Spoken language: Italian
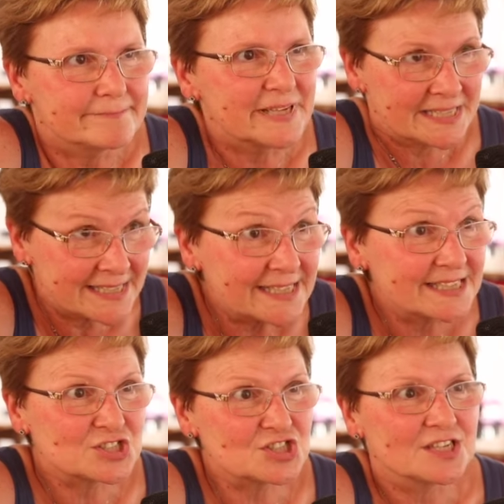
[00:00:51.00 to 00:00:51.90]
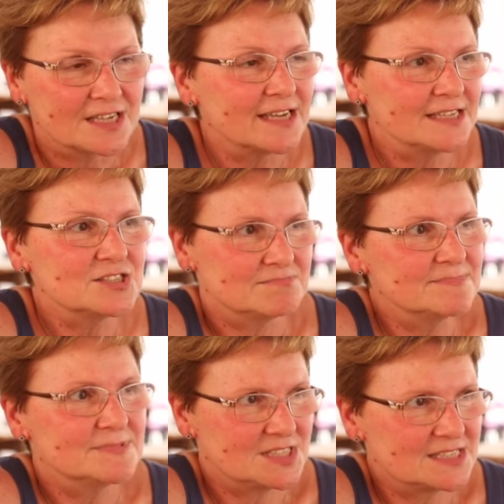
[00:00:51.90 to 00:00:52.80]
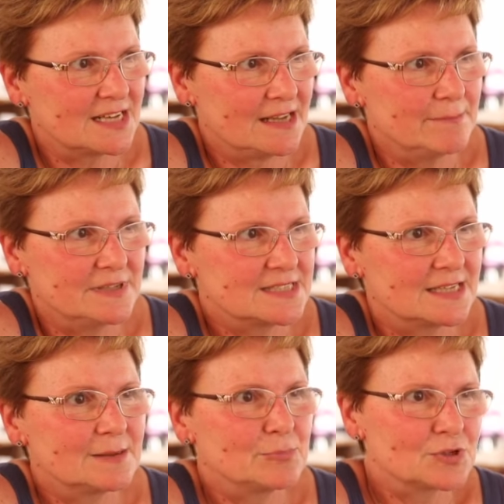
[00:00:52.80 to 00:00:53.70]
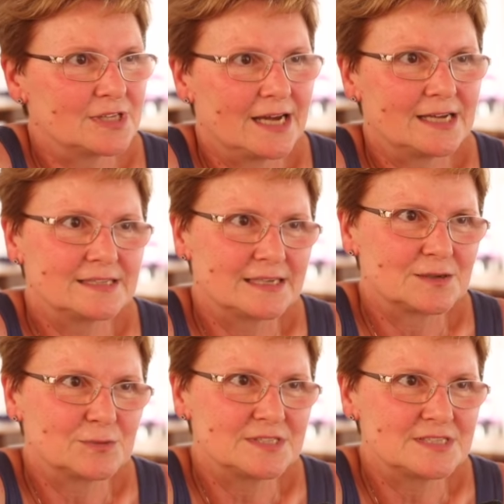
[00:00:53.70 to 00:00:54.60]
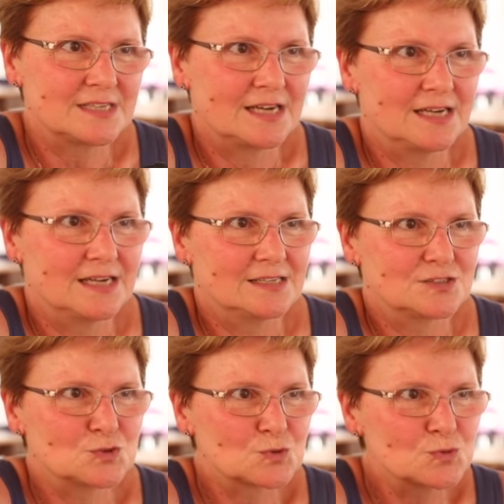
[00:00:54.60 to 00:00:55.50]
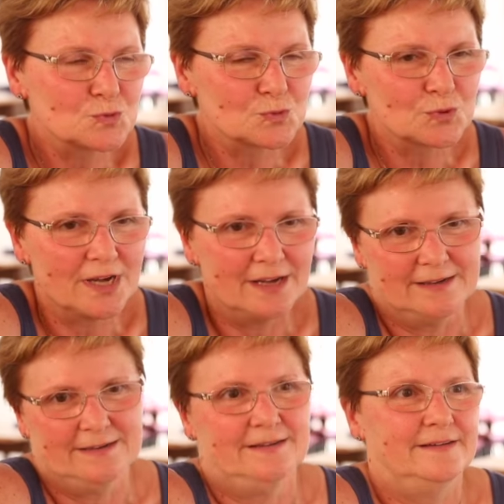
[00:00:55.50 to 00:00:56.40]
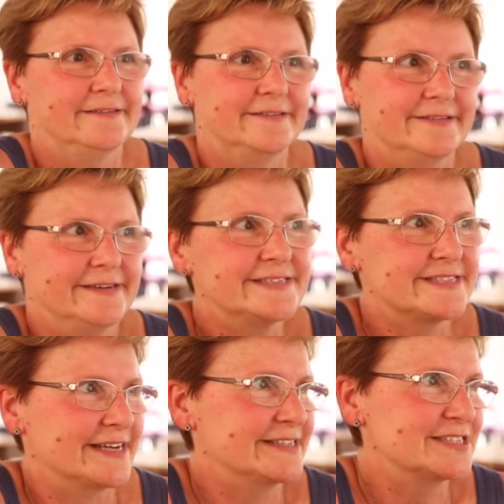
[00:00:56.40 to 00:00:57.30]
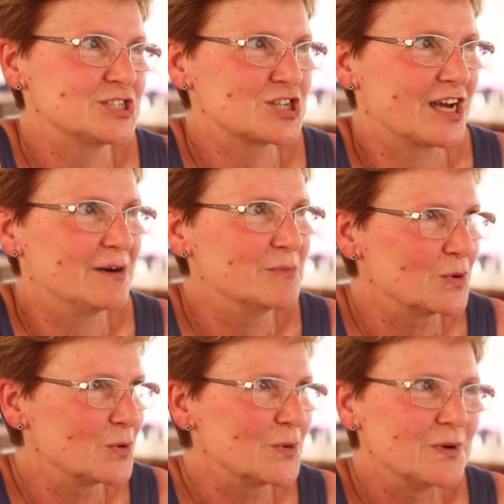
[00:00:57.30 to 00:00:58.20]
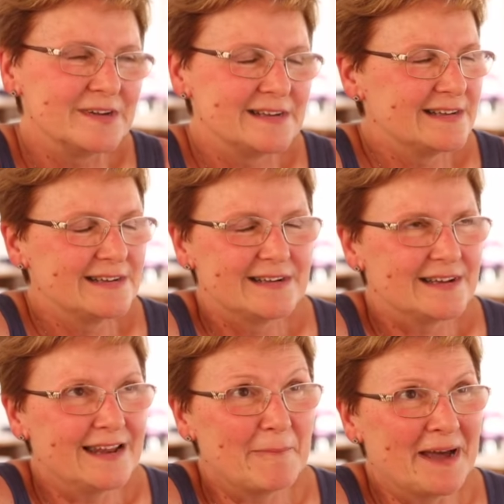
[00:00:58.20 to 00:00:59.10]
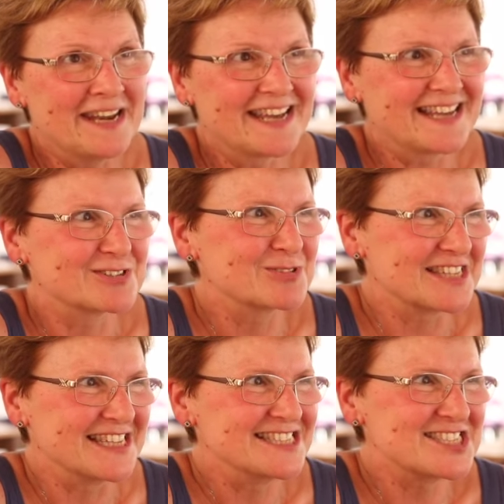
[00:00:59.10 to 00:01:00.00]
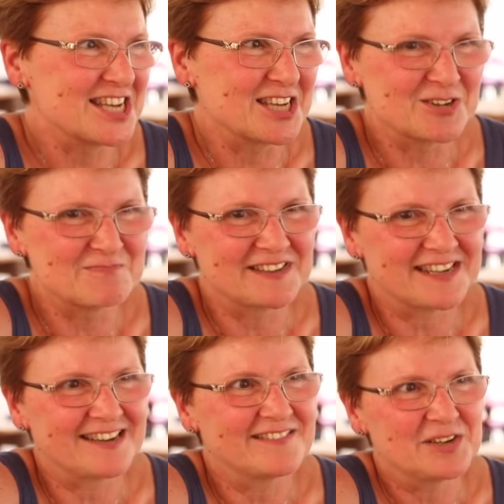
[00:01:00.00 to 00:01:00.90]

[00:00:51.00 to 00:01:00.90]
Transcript: per dirci che ci sarebbe stata portata questa struttura, è stata diciamo la manna caduta dal cielo perché